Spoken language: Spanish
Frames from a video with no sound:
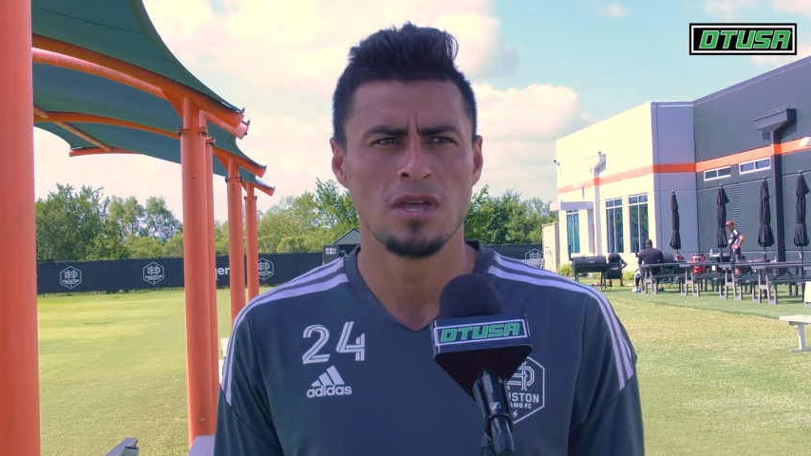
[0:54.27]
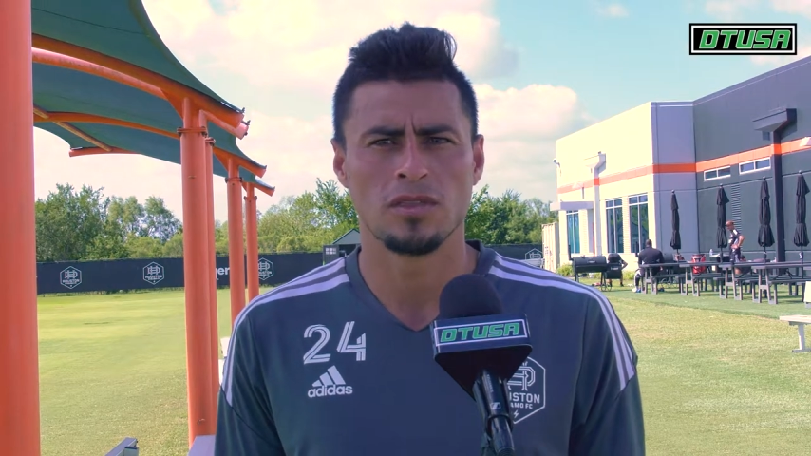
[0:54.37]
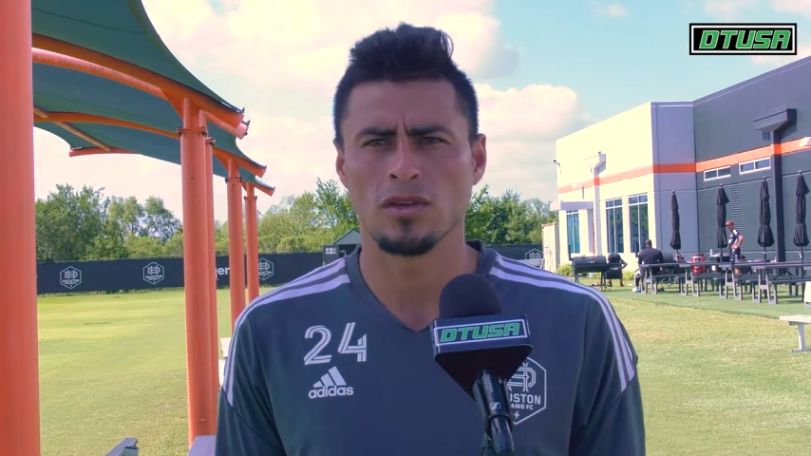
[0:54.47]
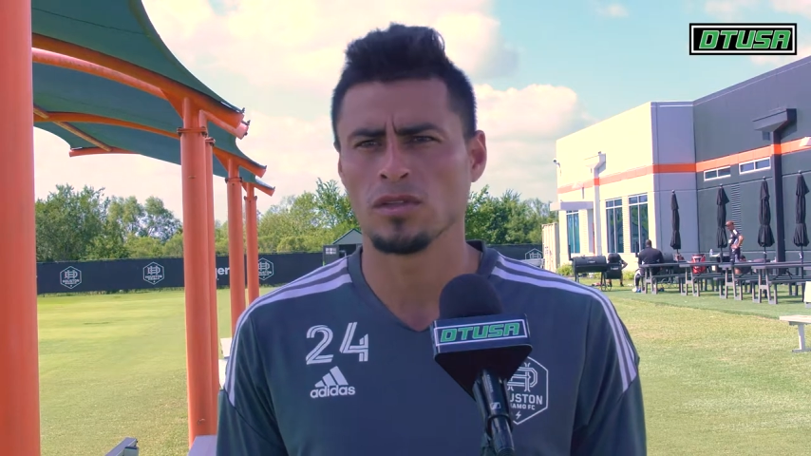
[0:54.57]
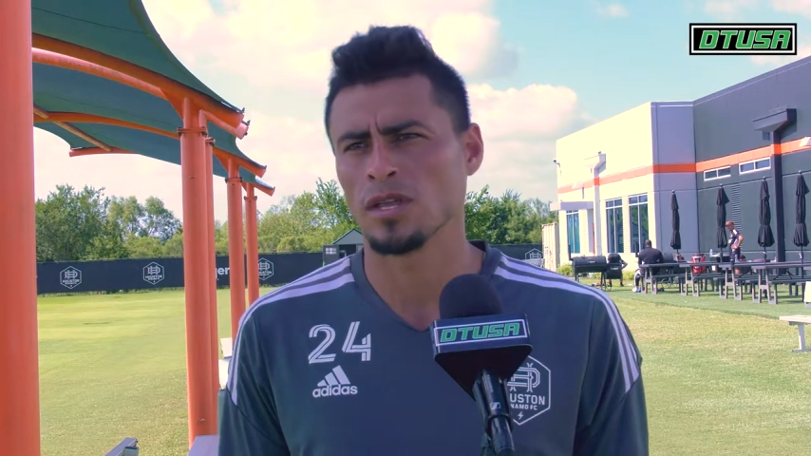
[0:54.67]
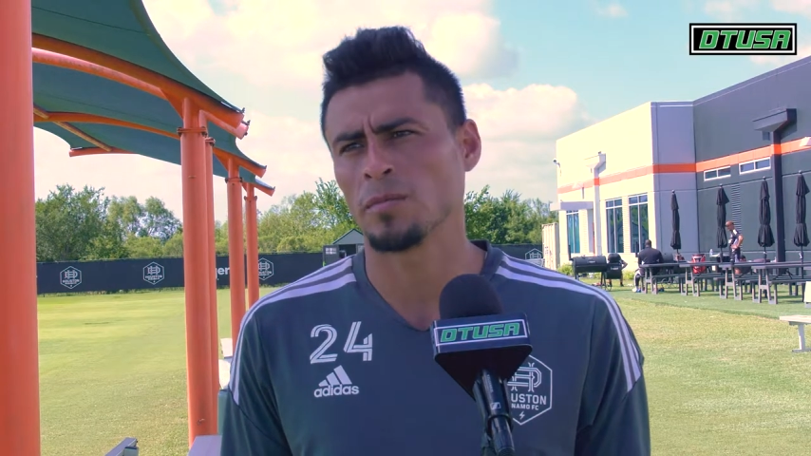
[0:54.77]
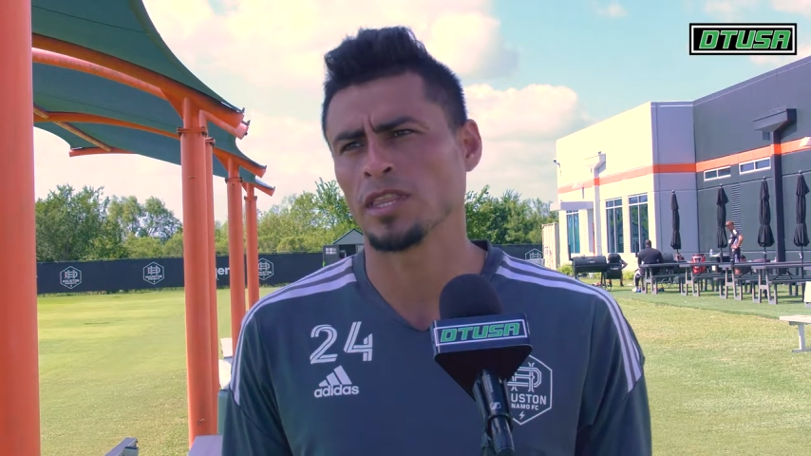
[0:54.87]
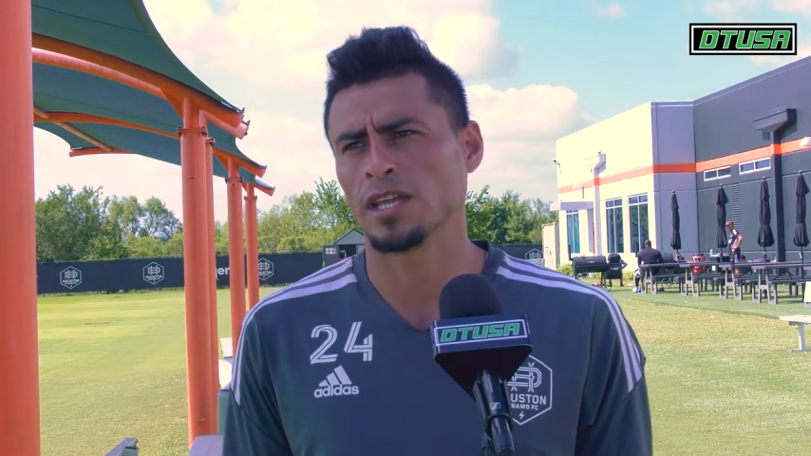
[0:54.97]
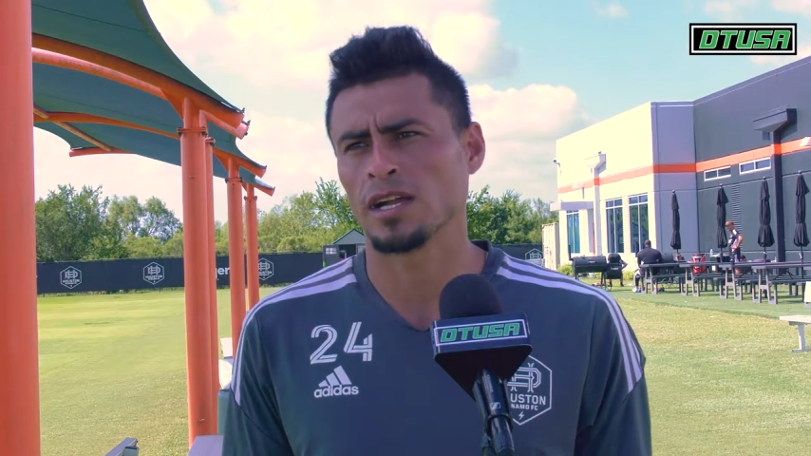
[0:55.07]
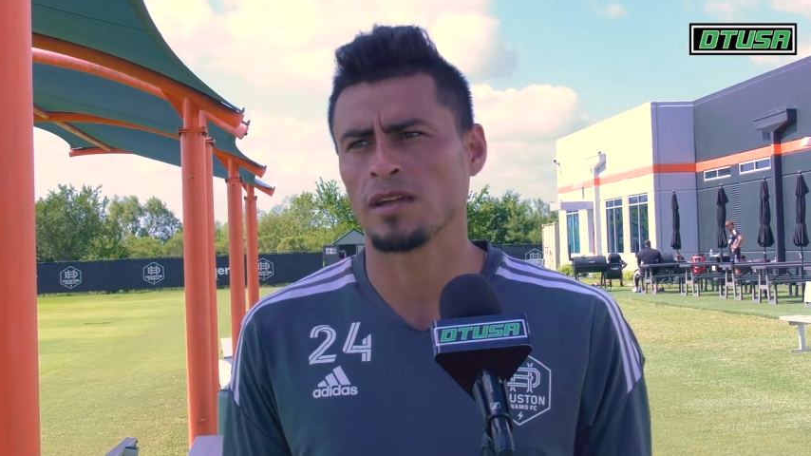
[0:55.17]
no de una
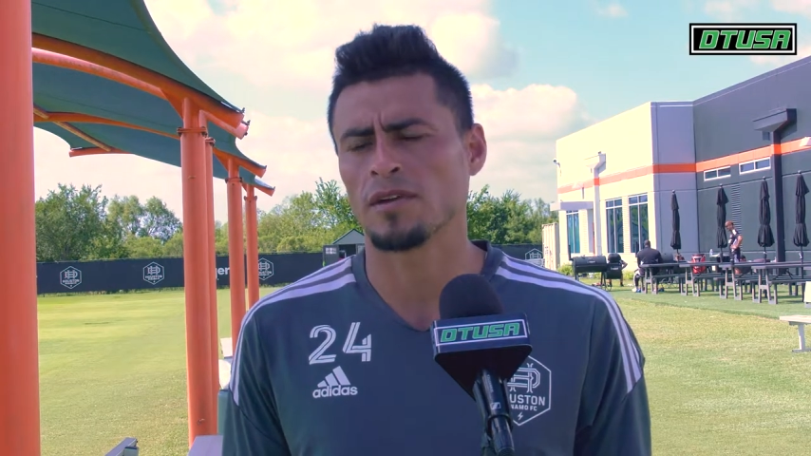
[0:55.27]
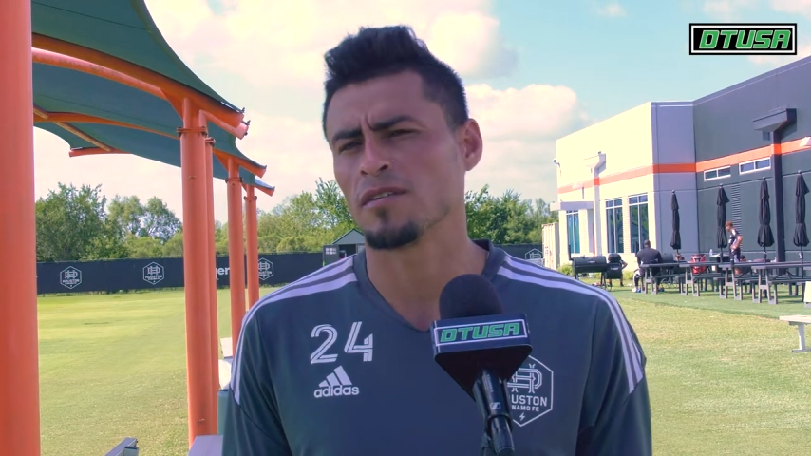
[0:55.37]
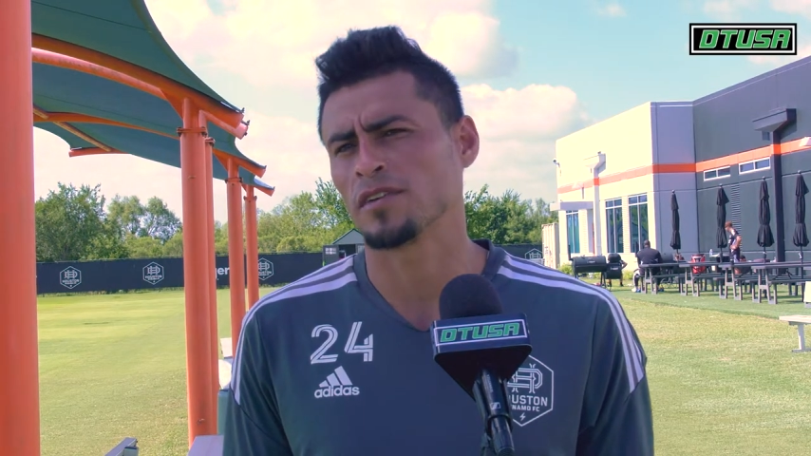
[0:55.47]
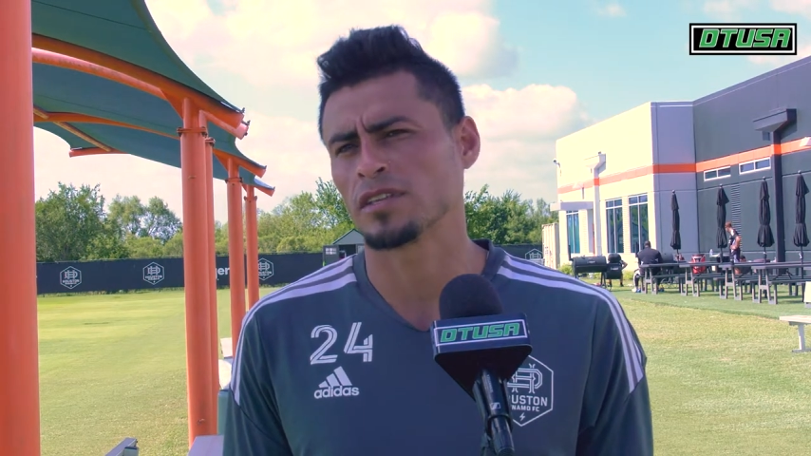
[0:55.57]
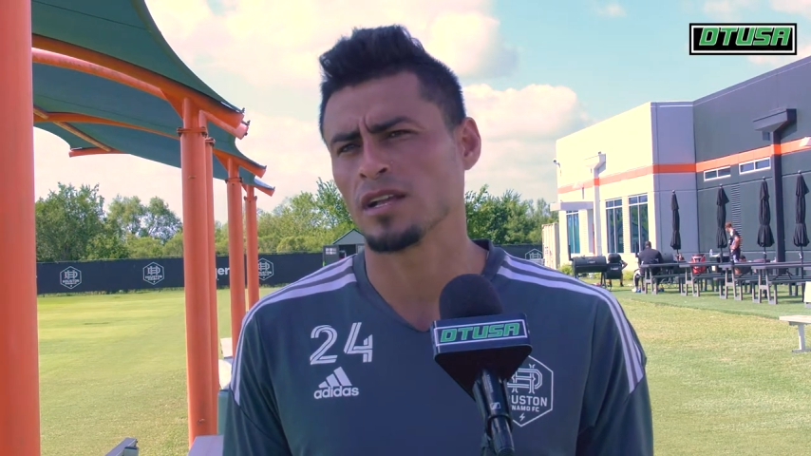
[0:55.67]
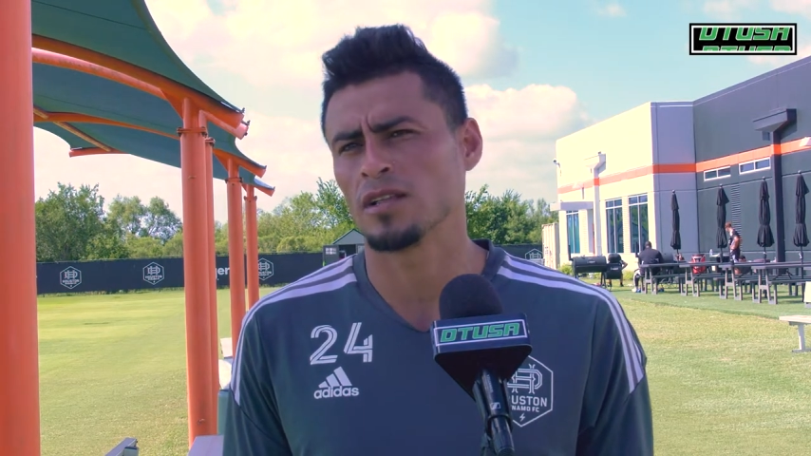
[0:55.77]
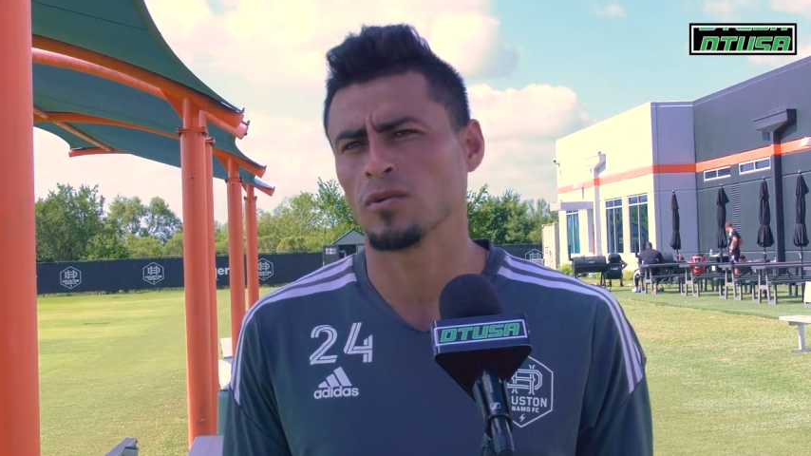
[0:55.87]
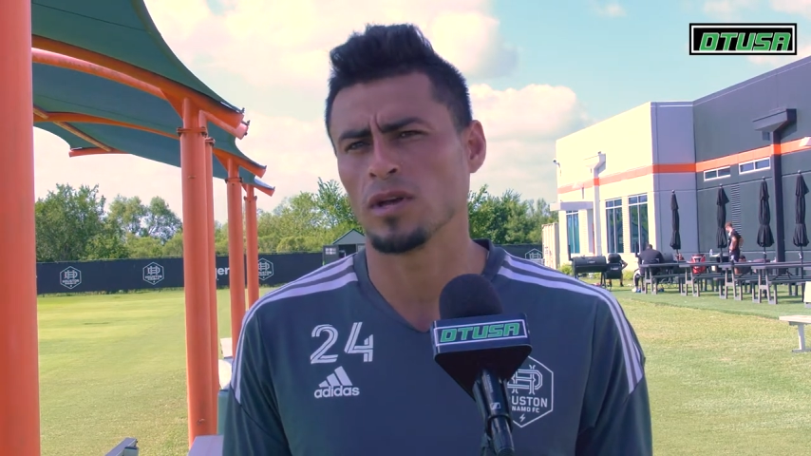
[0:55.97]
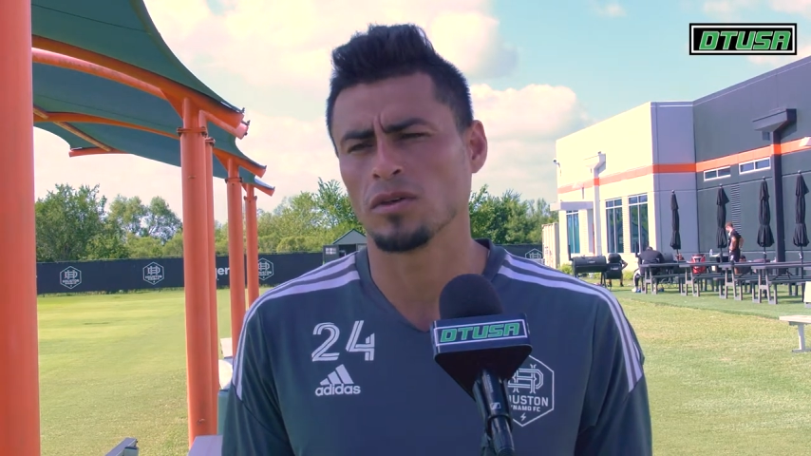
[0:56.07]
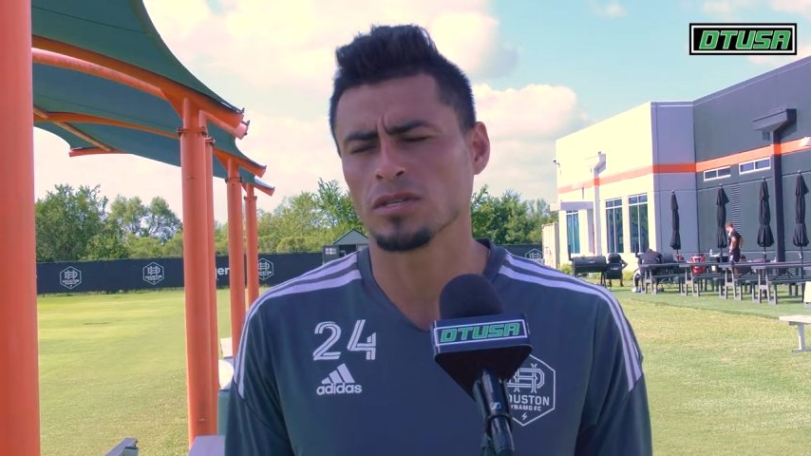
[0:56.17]
manera que vaya a afectar al
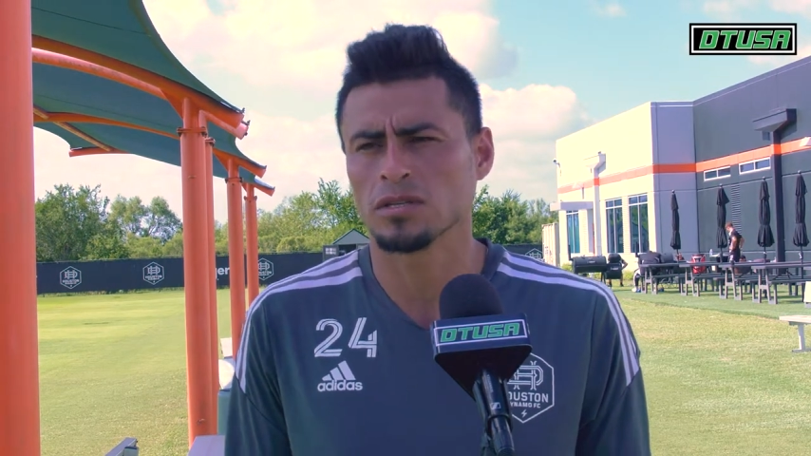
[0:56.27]
jugador,